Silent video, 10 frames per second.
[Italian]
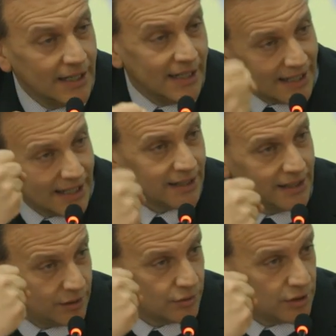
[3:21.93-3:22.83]
le
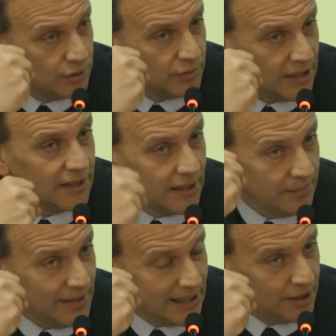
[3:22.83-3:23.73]
carte costituenti
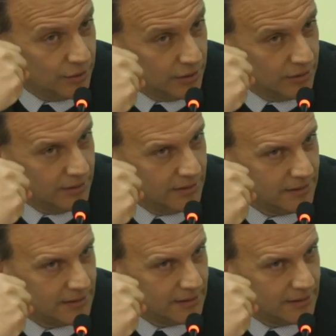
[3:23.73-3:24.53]
rimangono,